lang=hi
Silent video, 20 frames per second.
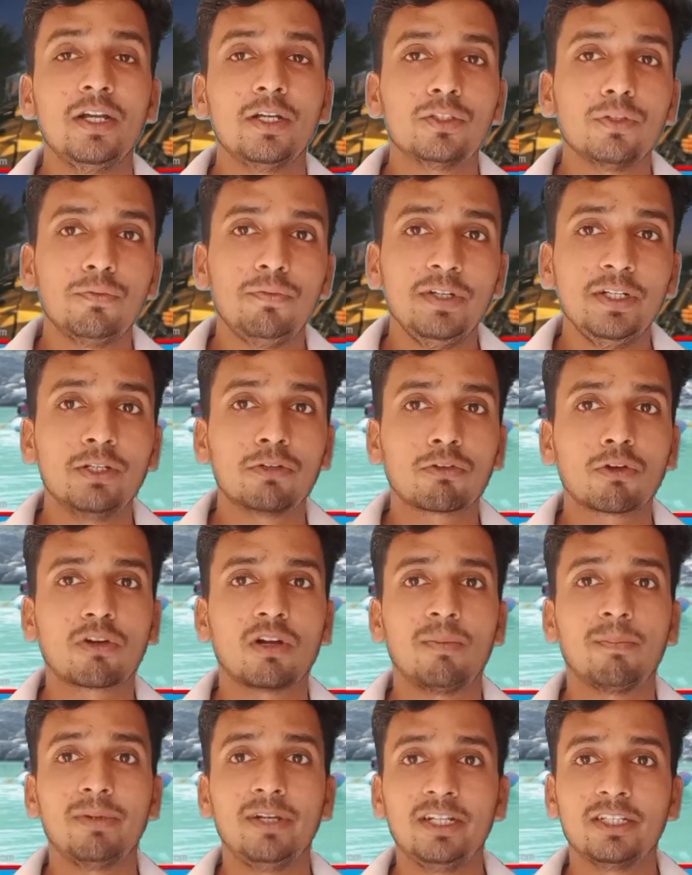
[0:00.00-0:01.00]
तो वीडियो को
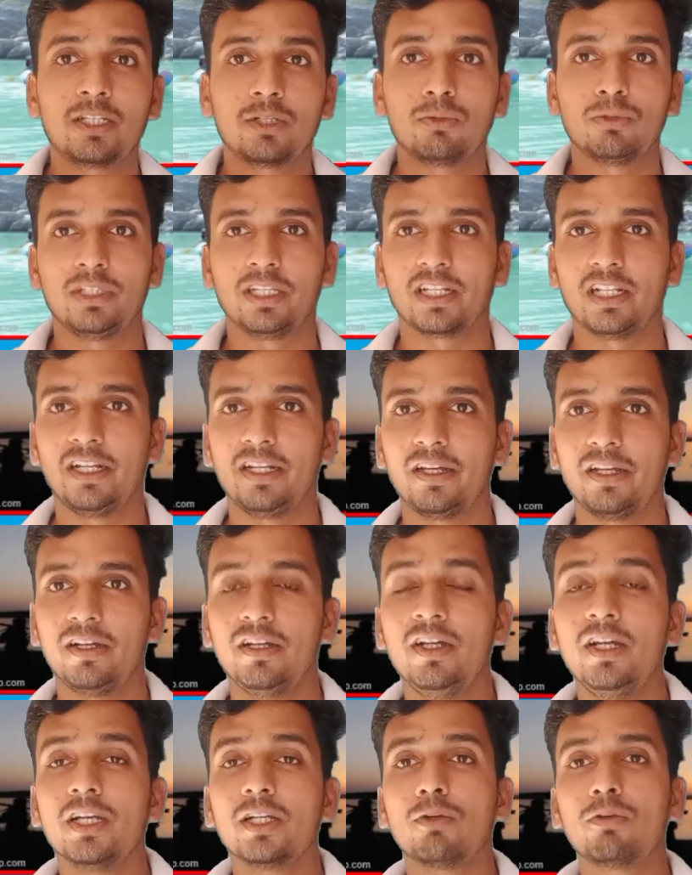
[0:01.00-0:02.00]
कंप्लीट जरूर देख लेना
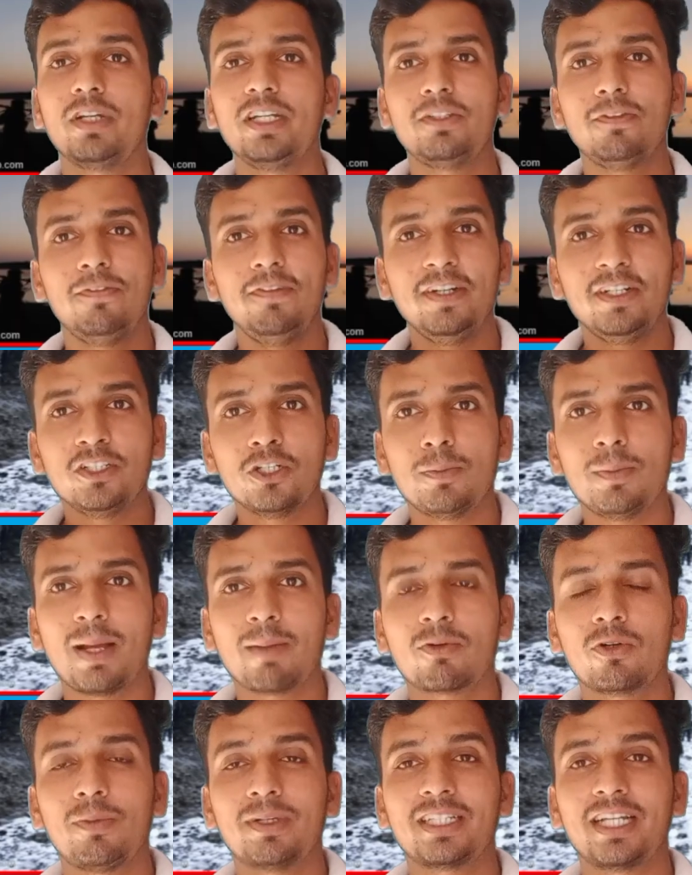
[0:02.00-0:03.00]
क्योंकि इस वीडियो में
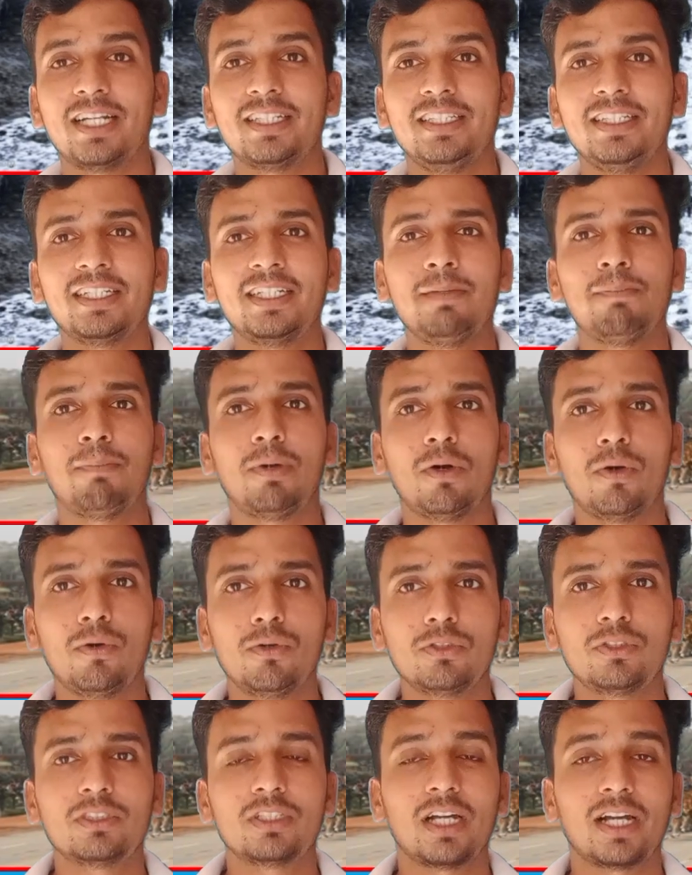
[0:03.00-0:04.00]
आपको बता दें कि
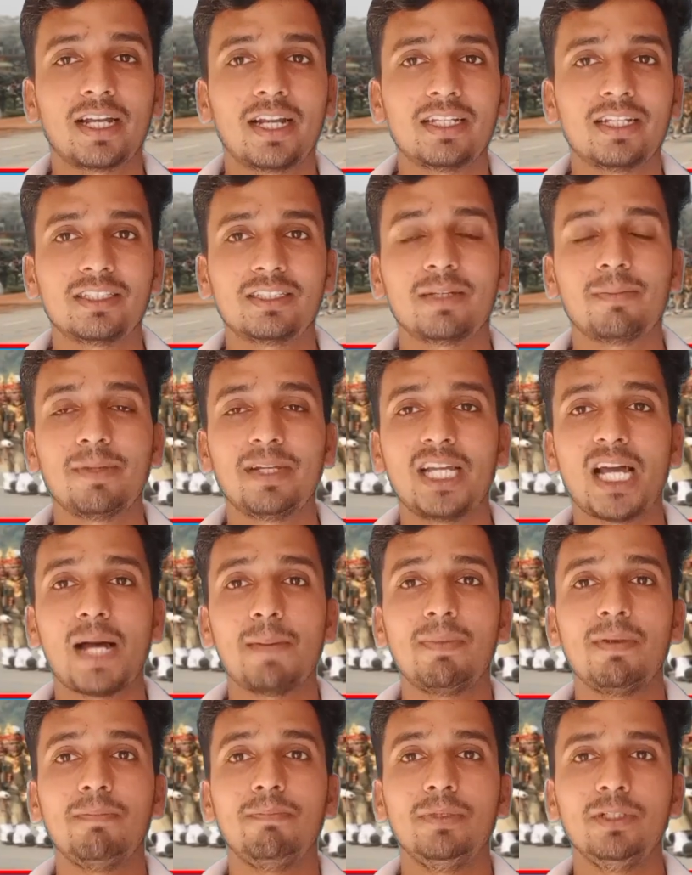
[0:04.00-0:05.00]
बहुत सारा समय यहाँ
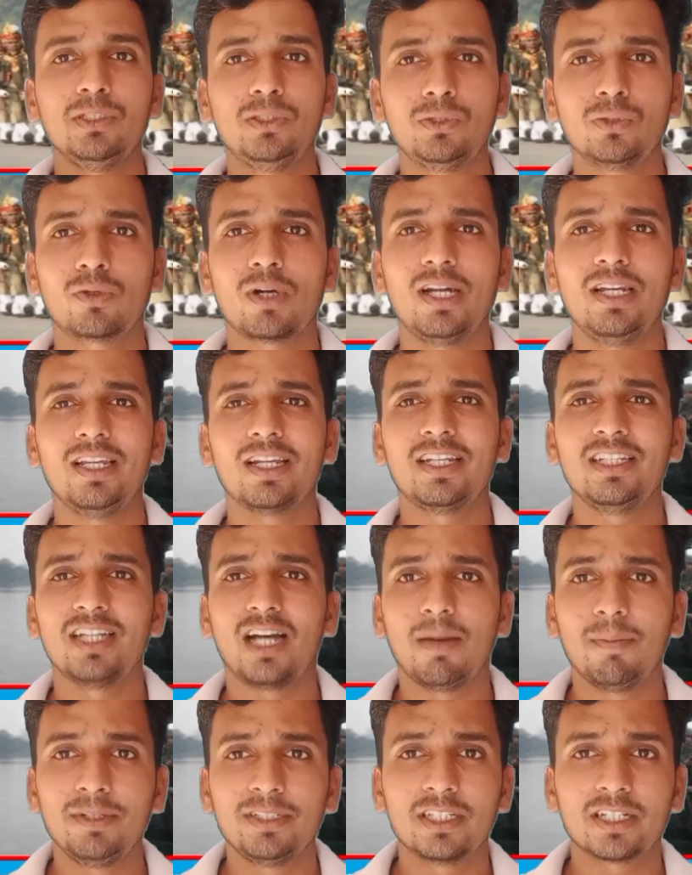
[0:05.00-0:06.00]
पर बीत चुका है लेकिन
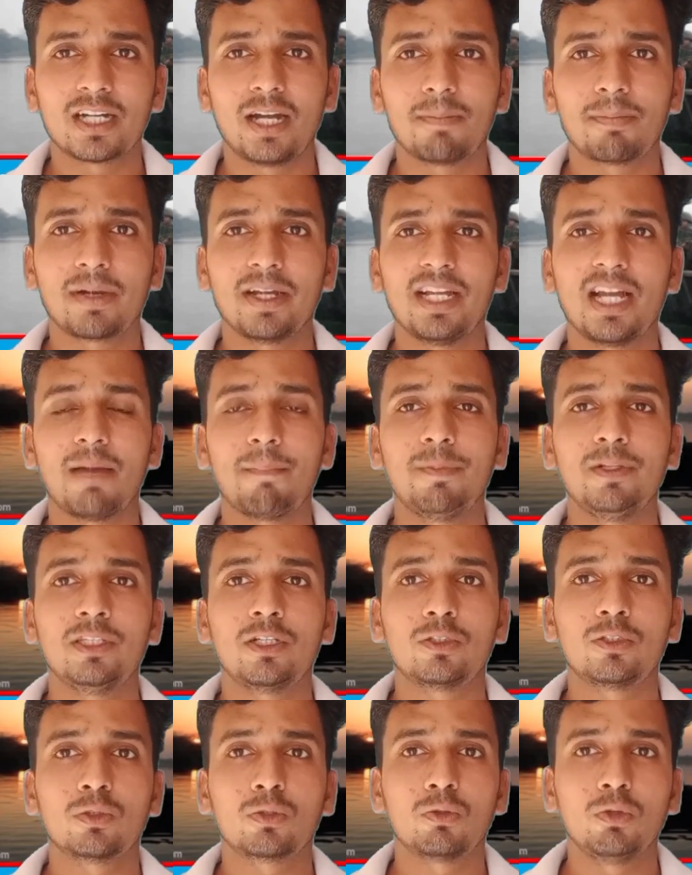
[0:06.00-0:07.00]
अभी तक आपका यहाँ पर
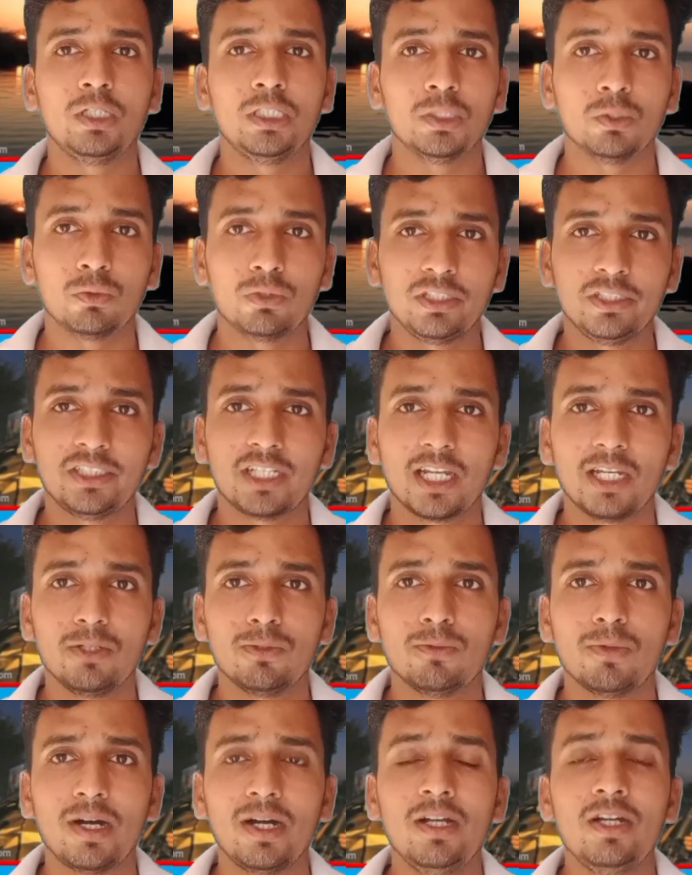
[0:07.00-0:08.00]
न तो कोई नोटिस जारी
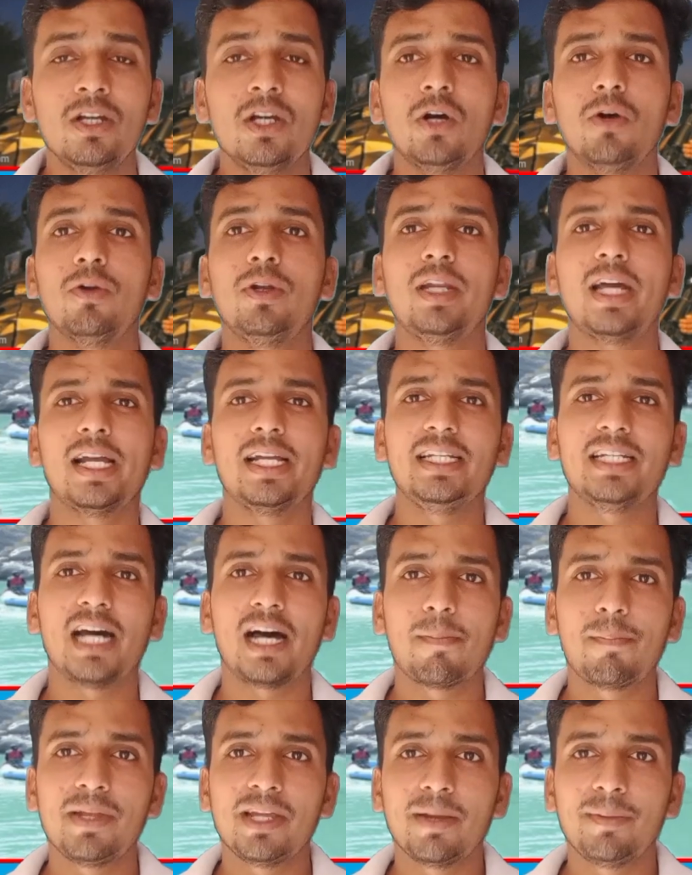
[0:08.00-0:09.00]
हुआ और ना ही
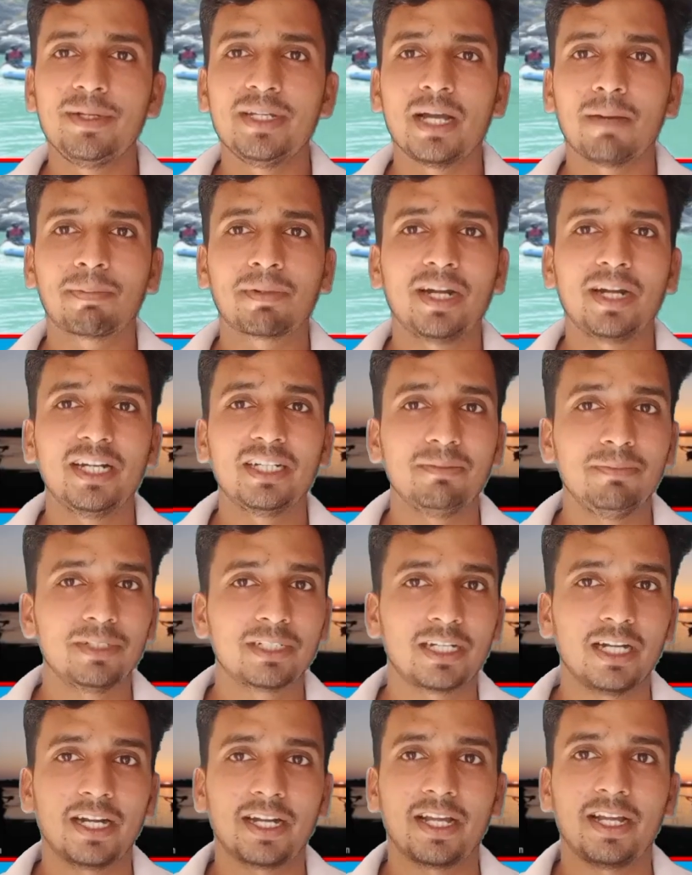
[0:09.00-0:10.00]
यहाँ पे अभी आपका एडमिट
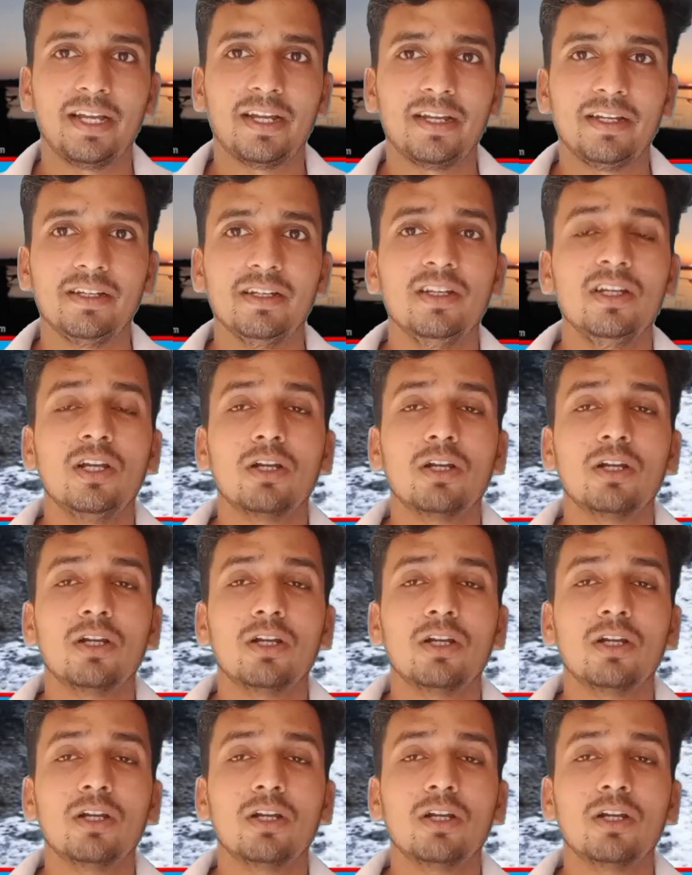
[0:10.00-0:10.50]
कार्ड आया है